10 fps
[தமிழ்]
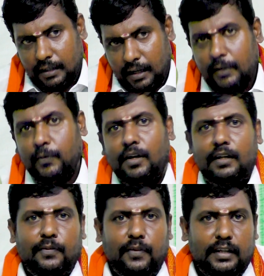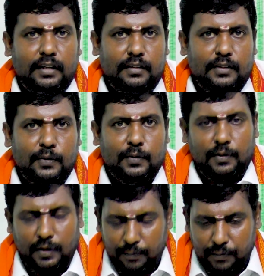கழிவுகளே வெடி எடுத்துரும்
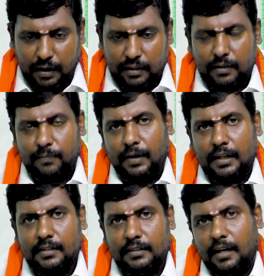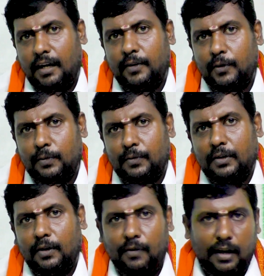அப்போ அதுக்கு பதினஞ்சு நாளைக்கு ஒரு
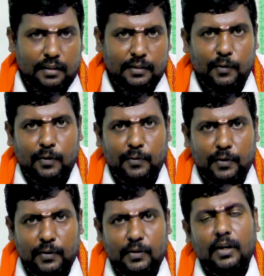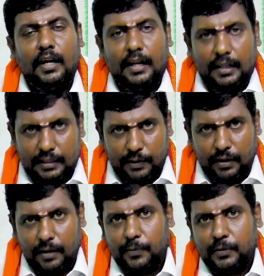முறையோ வாரத்துக்கு ஒரு முறையோ இந்த
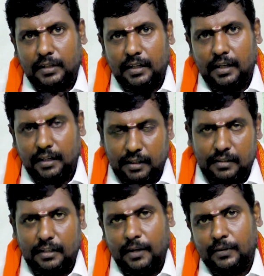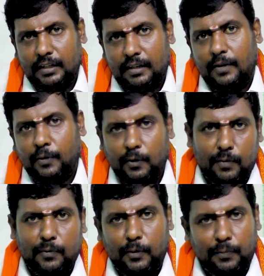வெள்ளை பூசணிக்காய் எடுத்துகிட்டே வந்தீங்கன்னா உங்கள்
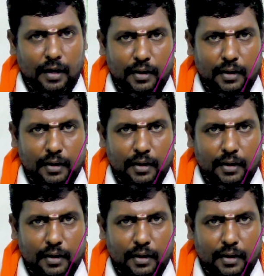உடம்பு ரொம்ப